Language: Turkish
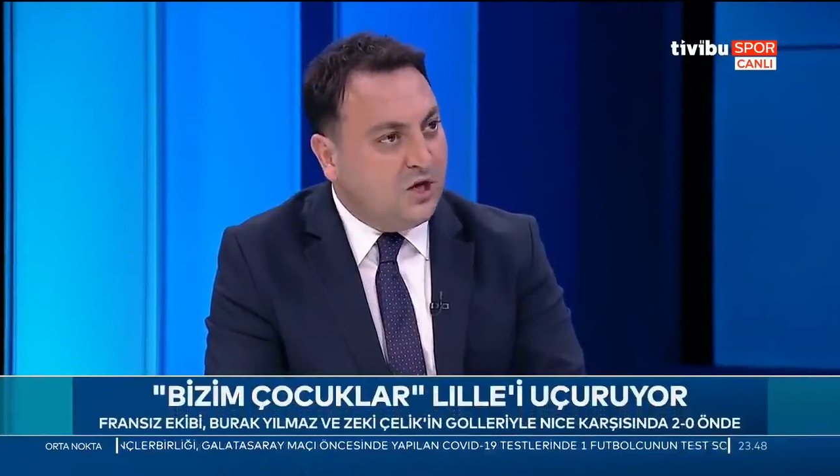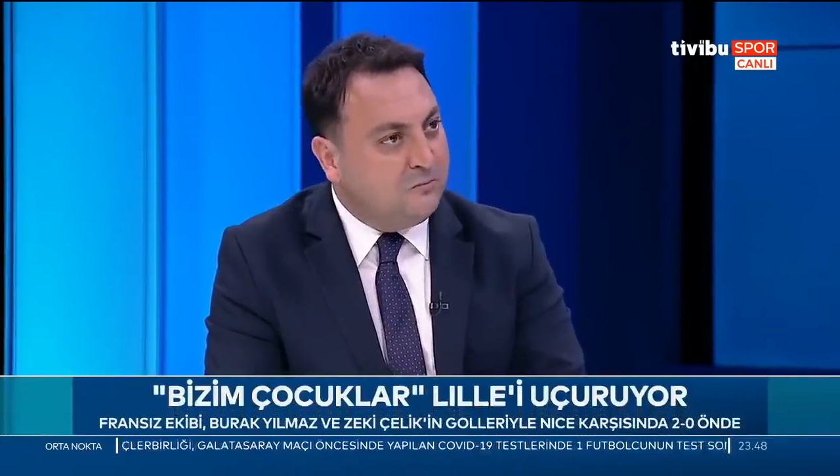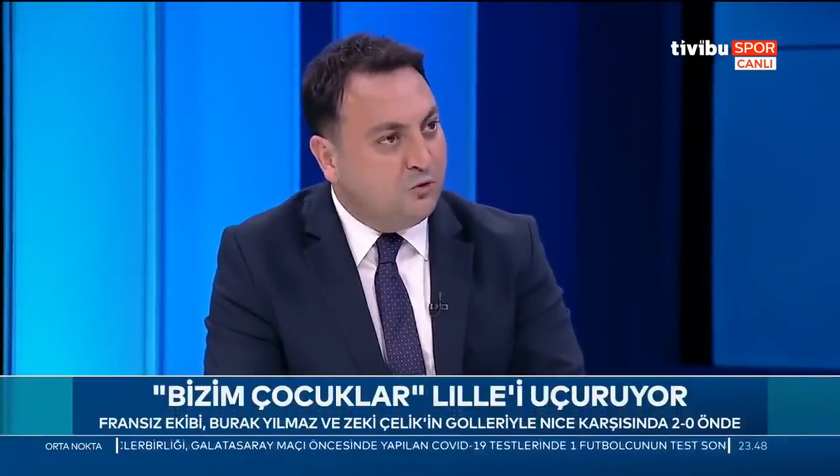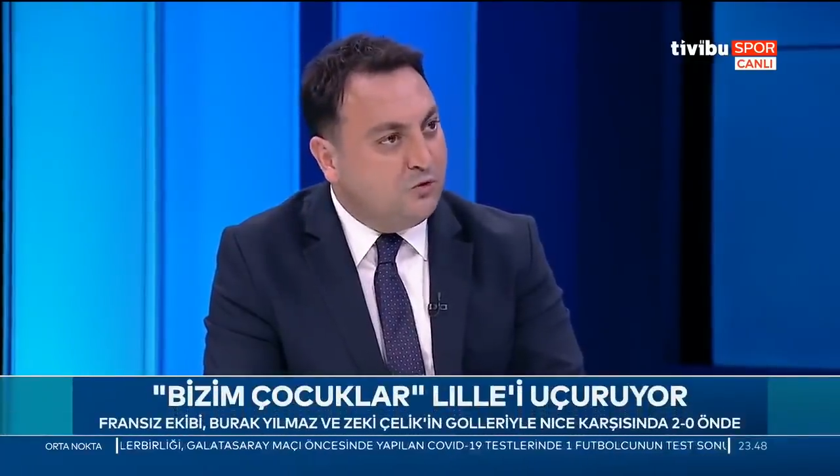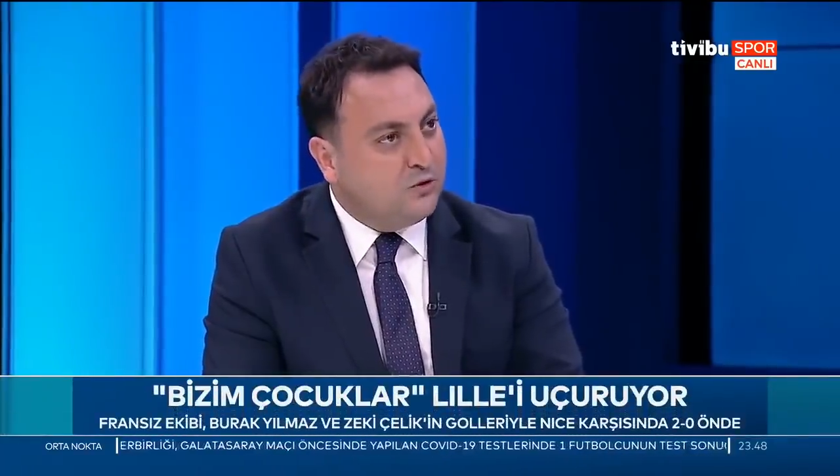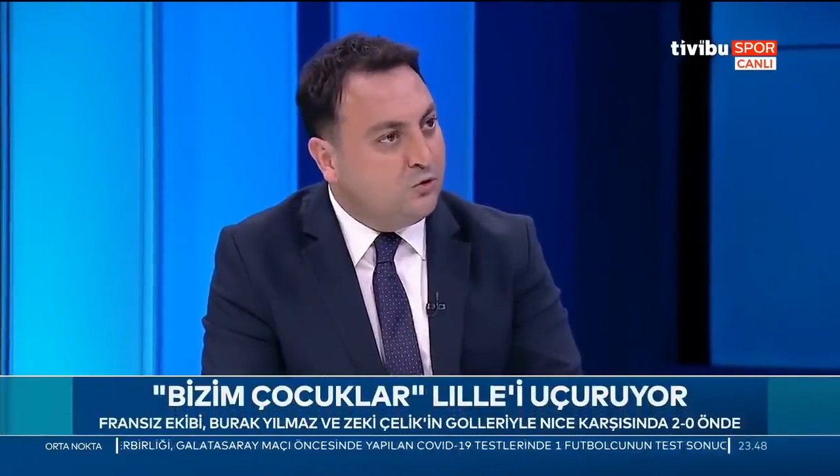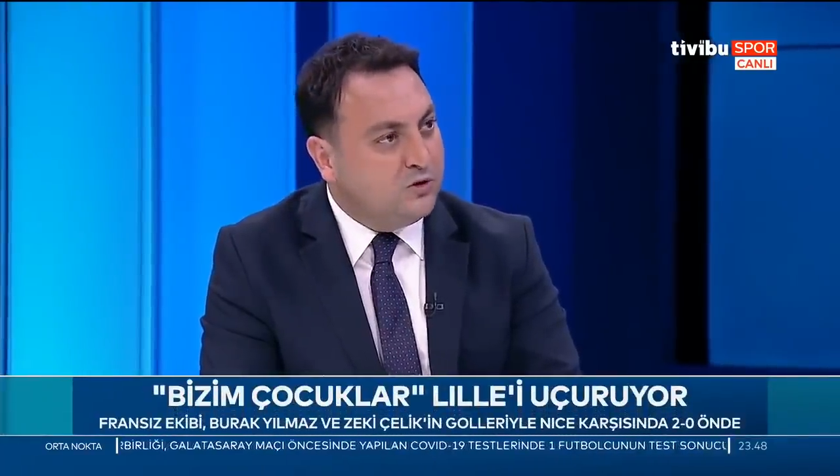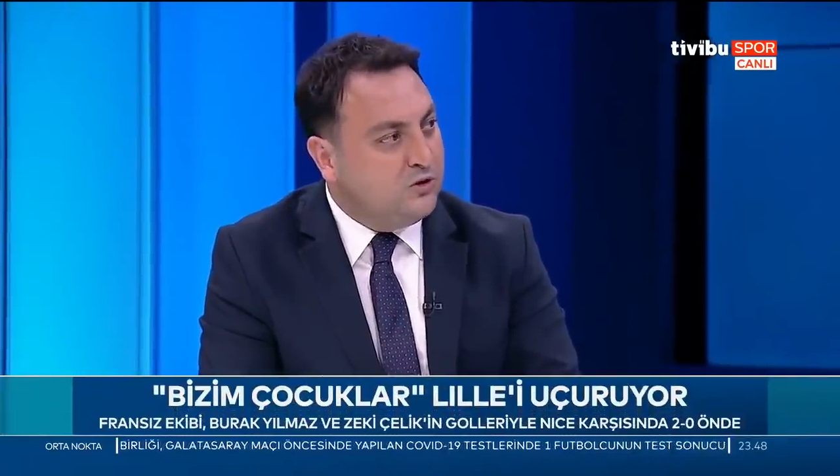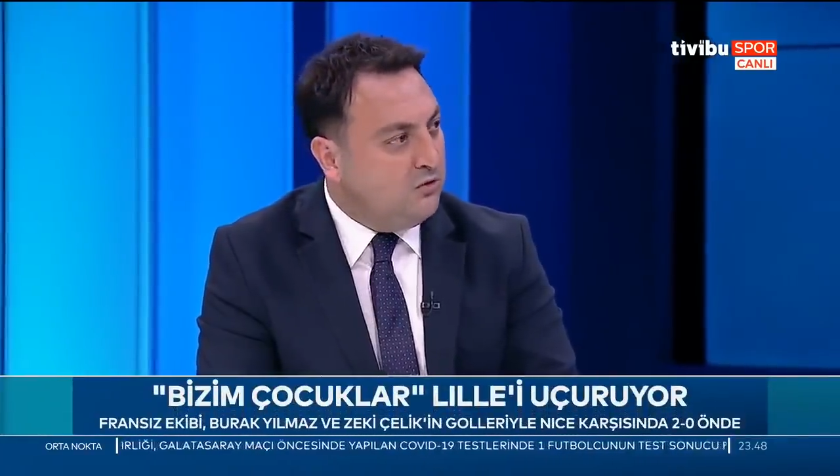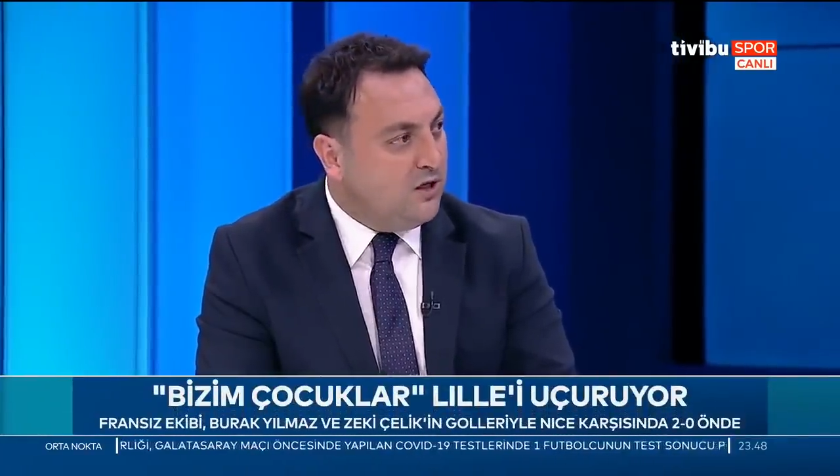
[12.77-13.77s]
şampiyonluğa
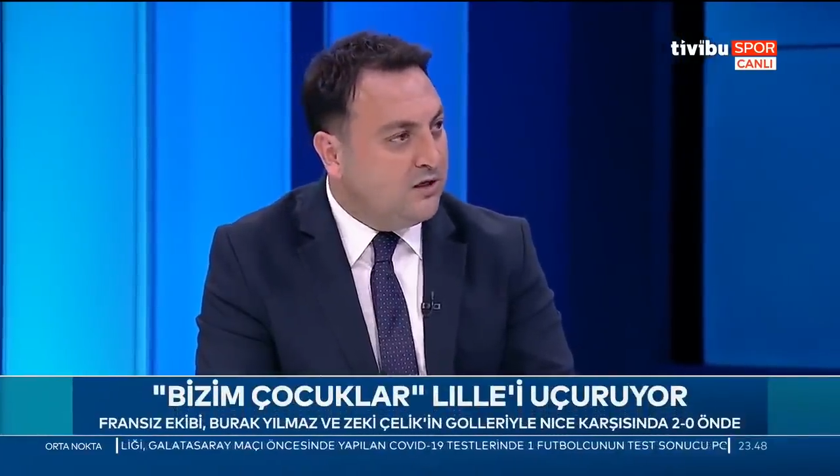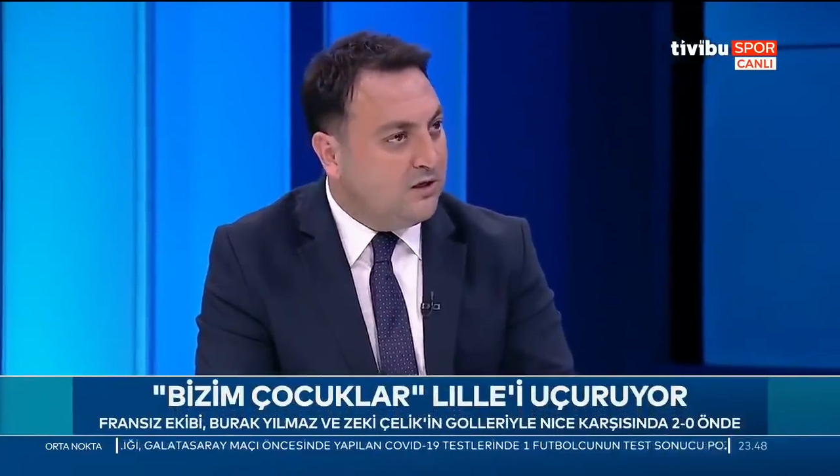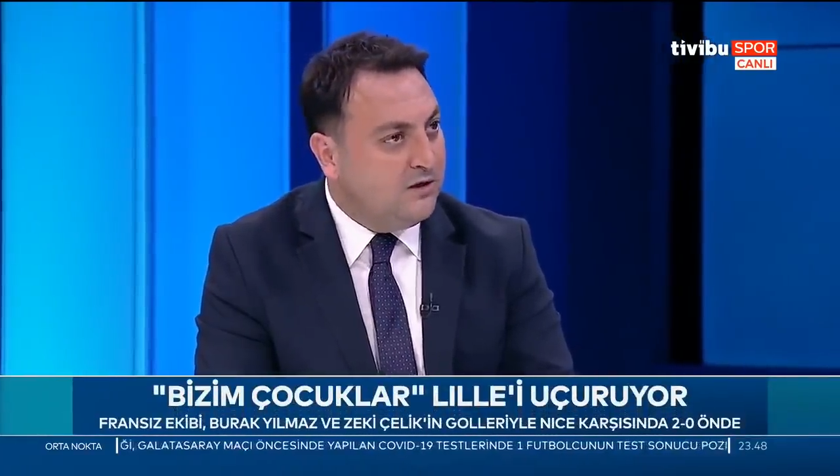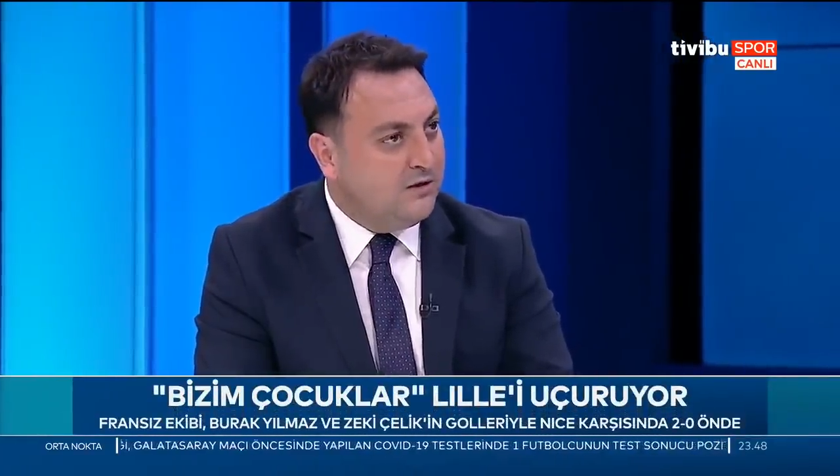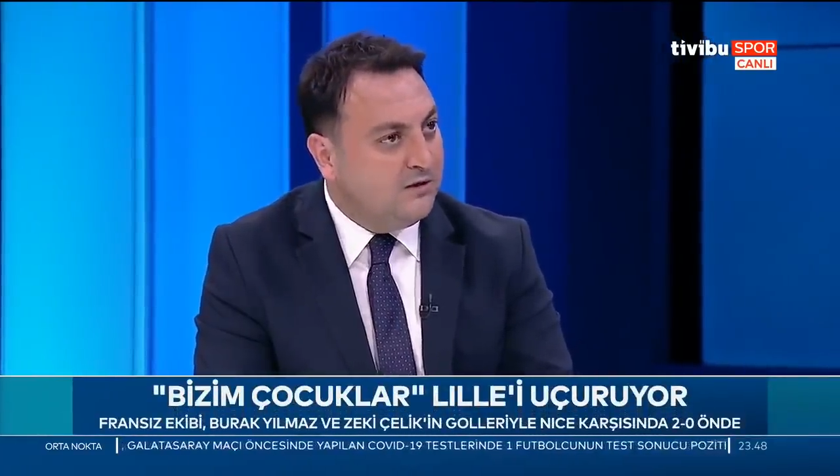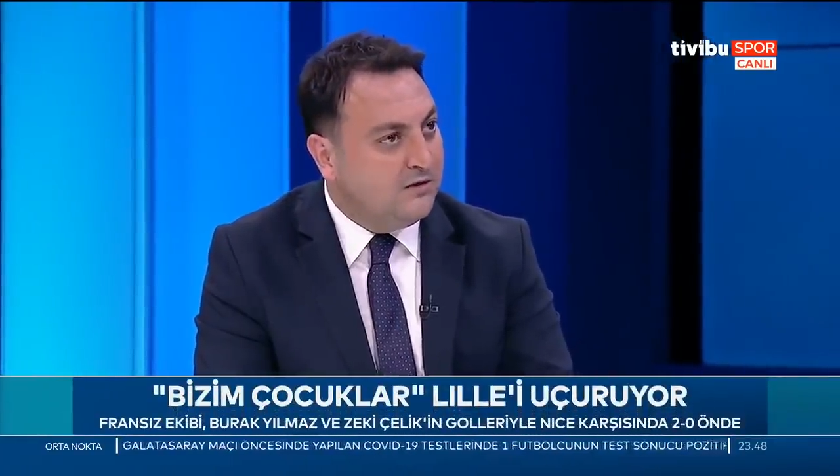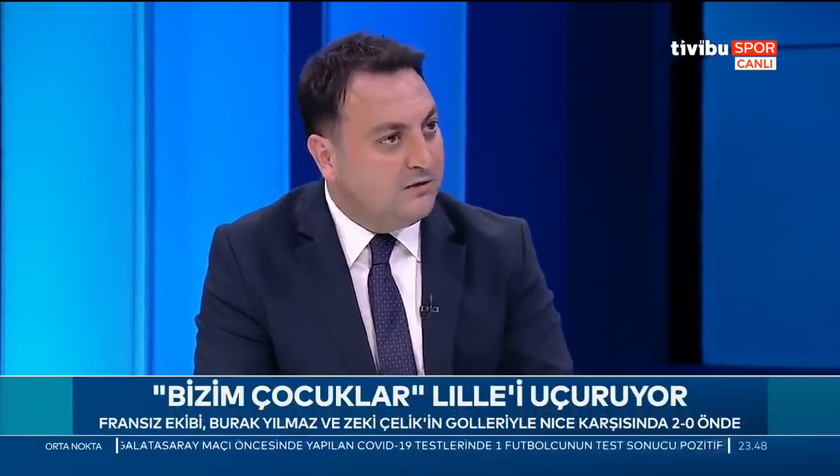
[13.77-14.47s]
doğru gidiyorlar. Lille bir